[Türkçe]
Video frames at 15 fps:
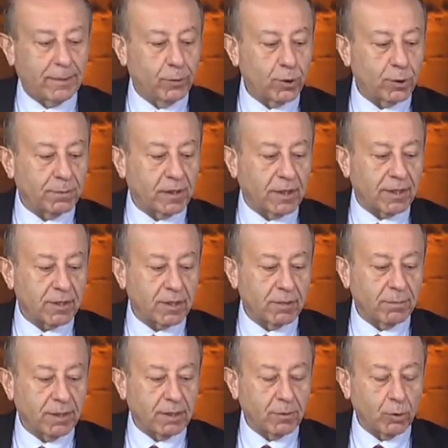henüz bir
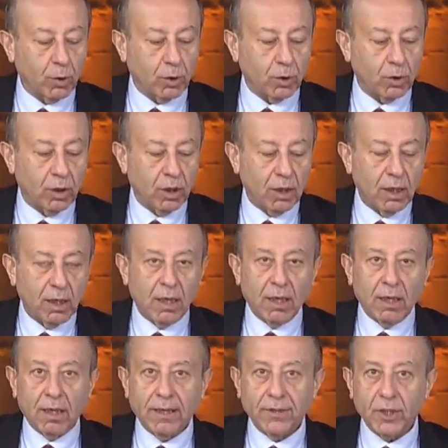yansıma yok.
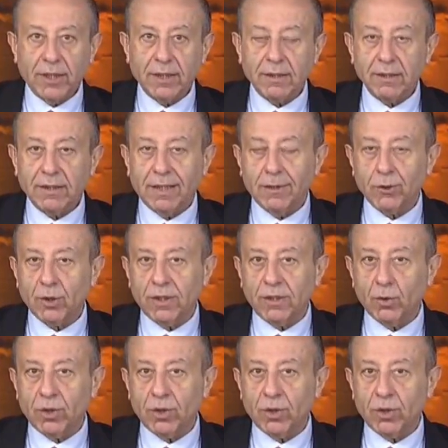Ancak daha önce de